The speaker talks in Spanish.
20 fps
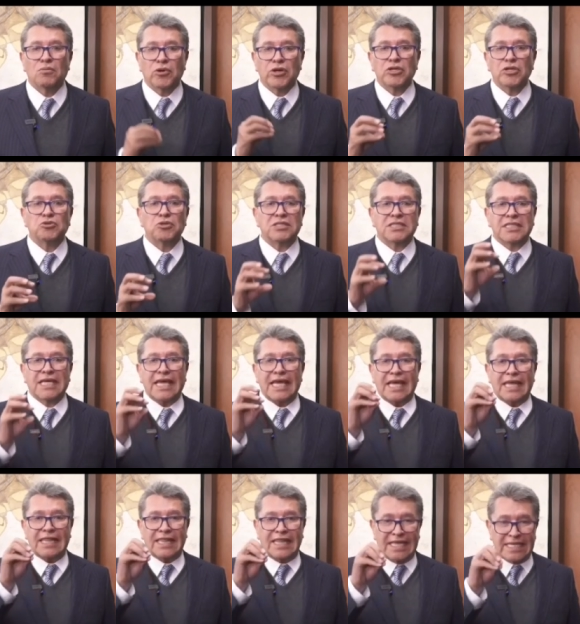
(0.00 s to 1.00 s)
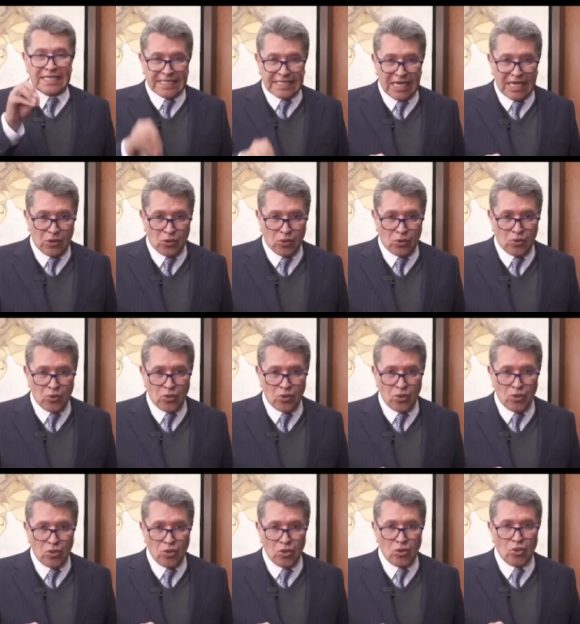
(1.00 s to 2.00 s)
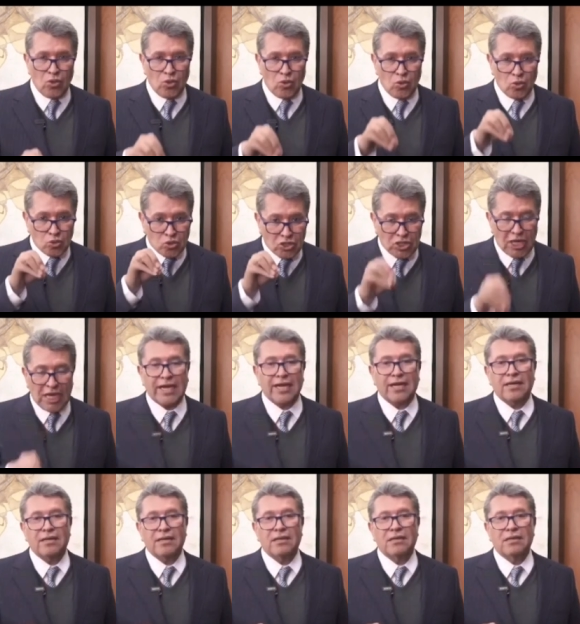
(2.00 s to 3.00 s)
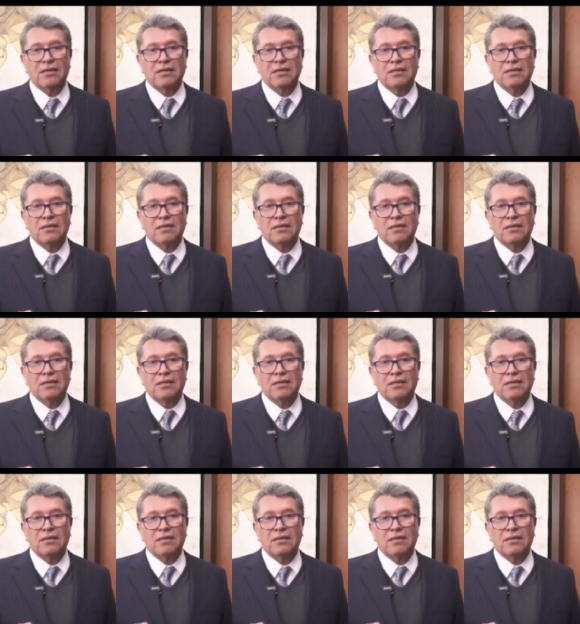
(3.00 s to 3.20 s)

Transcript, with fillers: Por eso es que deseo luchar,